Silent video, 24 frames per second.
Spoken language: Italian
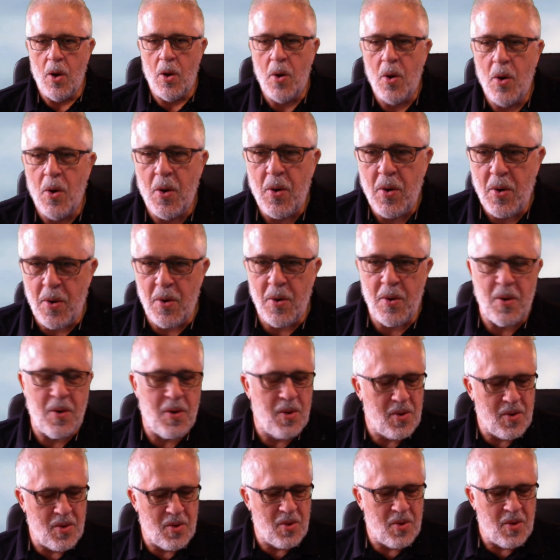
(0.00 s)
Oh,
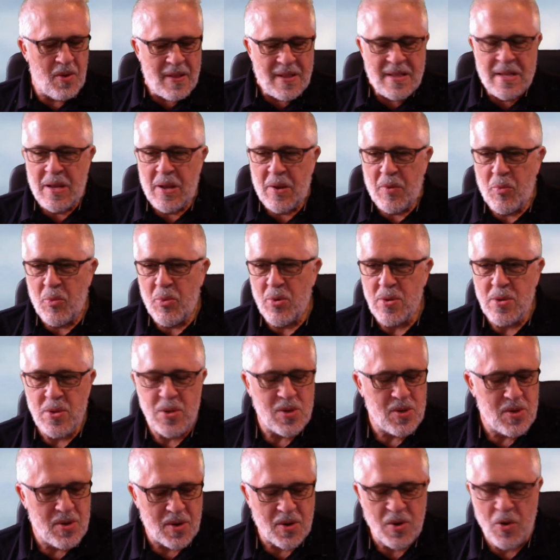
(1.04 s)
oh,
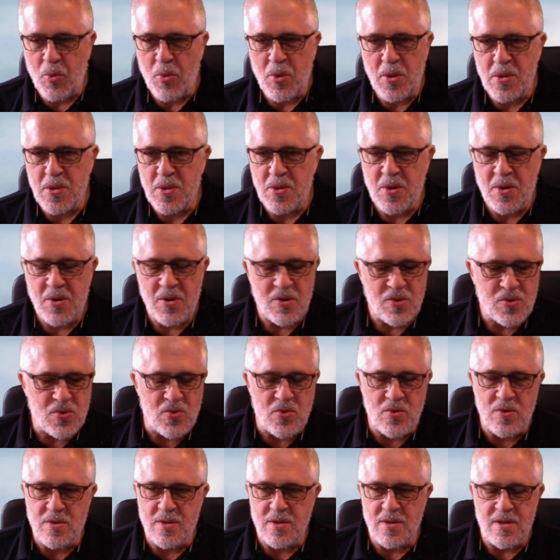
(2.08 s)
buongiorno, buongiorno a
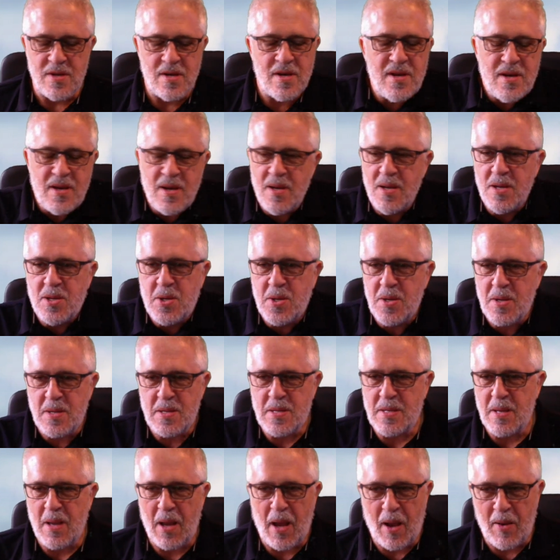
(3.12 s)
tutti e, e ci
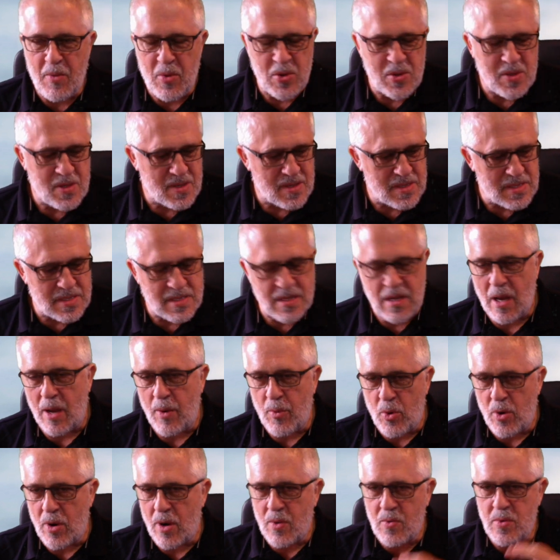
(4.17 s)
risiamo, ci
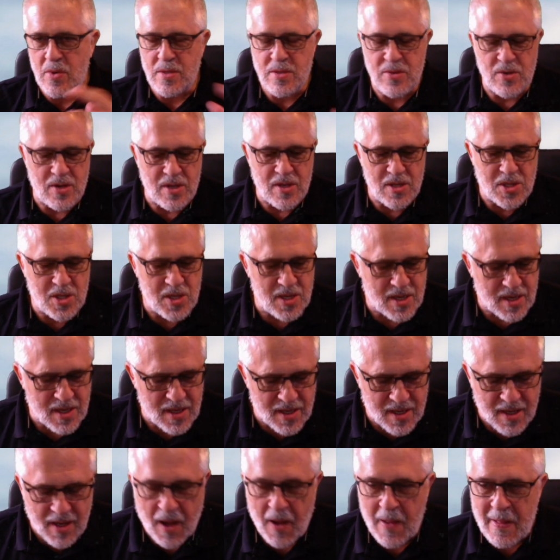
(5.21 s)
risiamo, la questione è
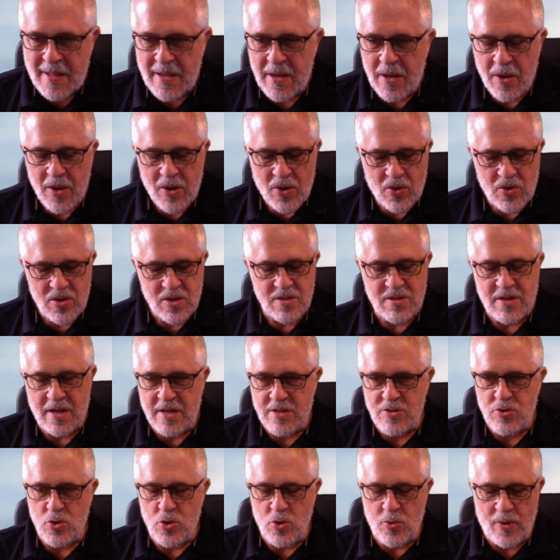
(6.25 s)
ciclica, ogni
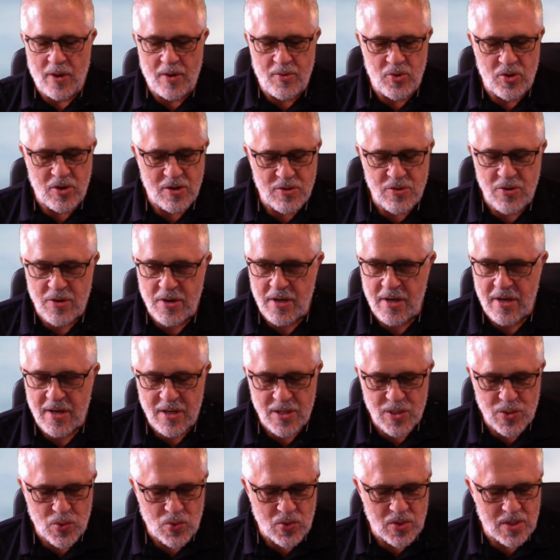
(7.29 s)
tanto dobbiamo ritornare
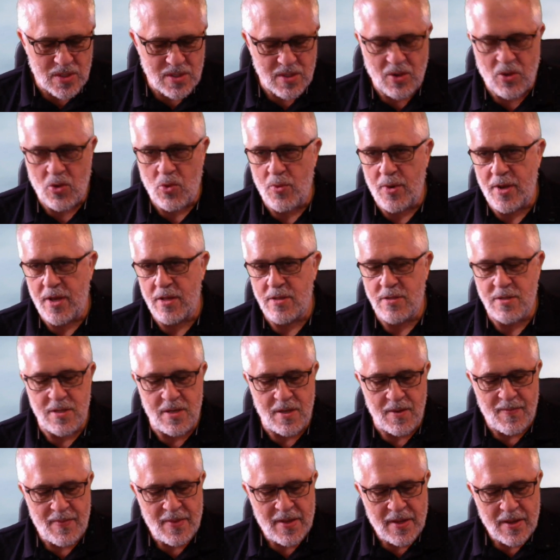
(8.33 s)
su questi
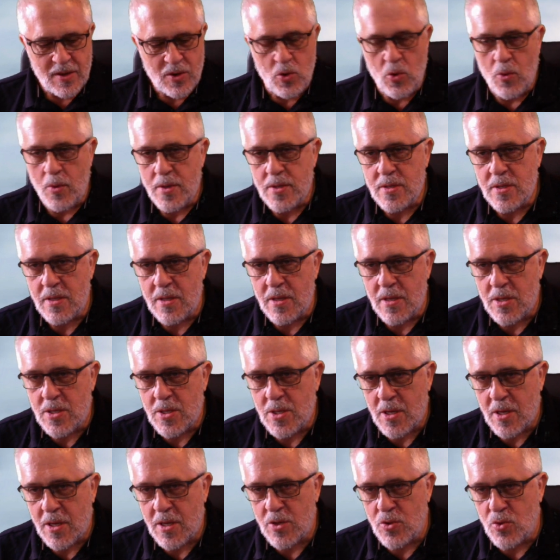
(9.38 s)
argomenti, come si
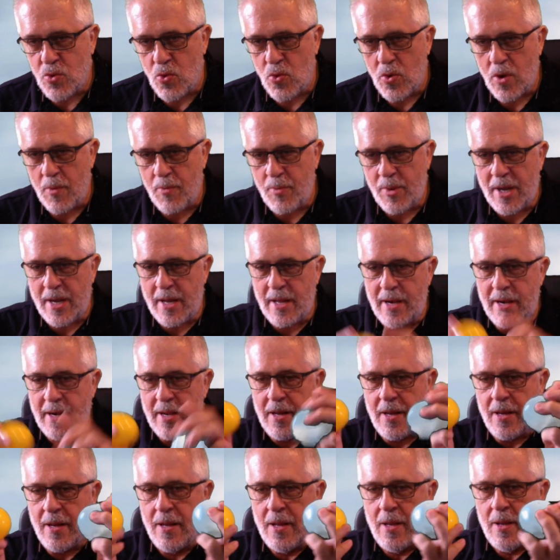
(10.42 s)
dice che due
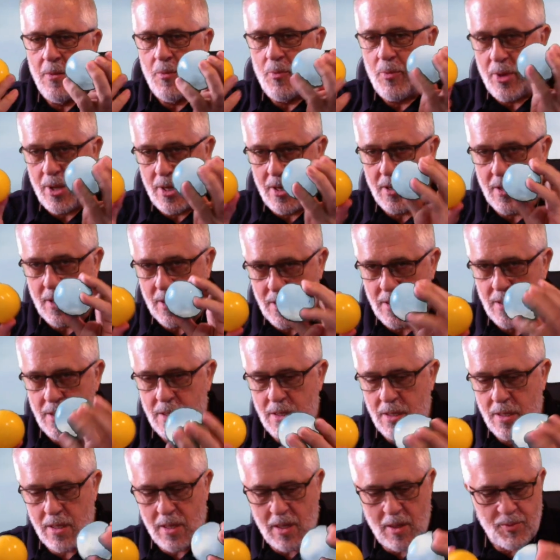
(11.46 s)
palle per
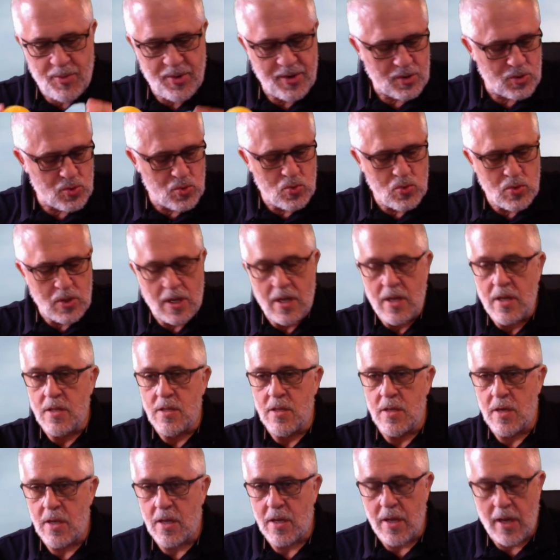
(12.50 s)
eh, l'apertura
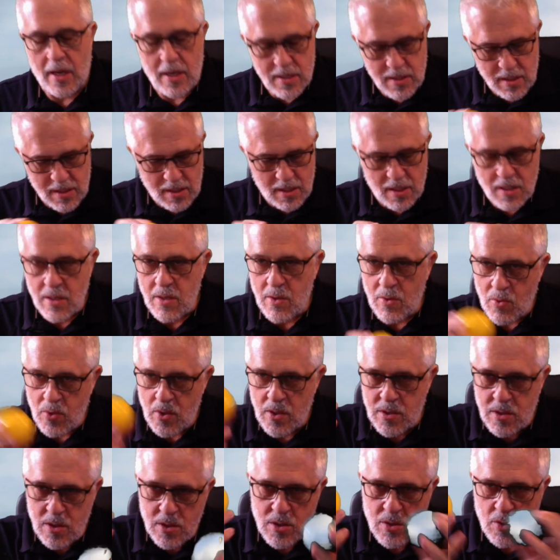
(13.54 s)
delle casse, e eh,
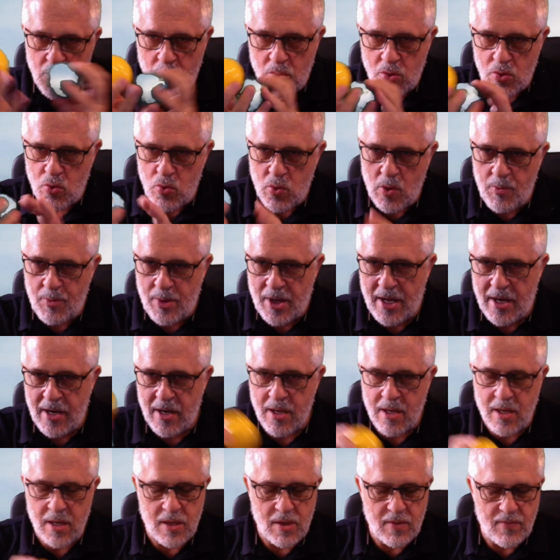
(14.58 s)
queste sono due
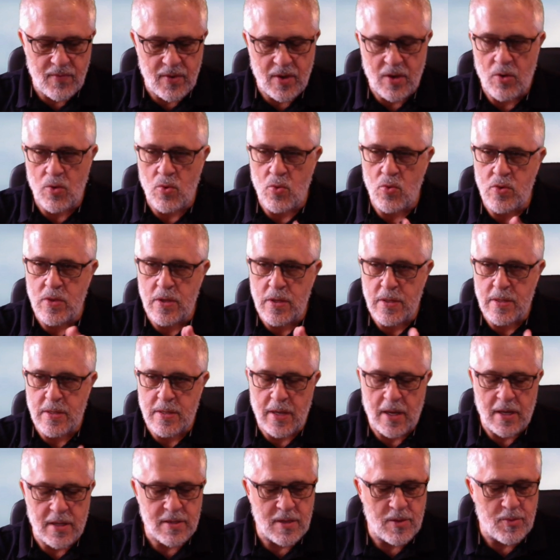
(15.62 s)
palle che vengono
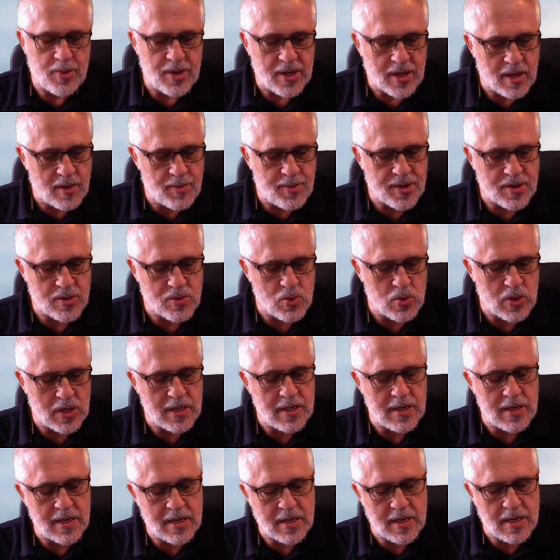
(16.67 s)
utilizzate per l'apertura
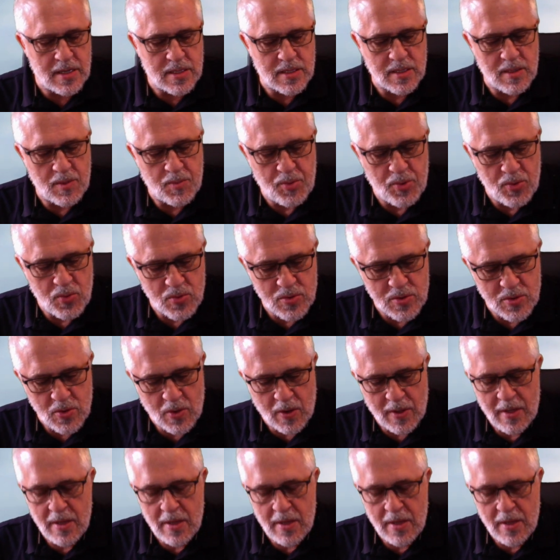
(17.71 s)
delle casse appunto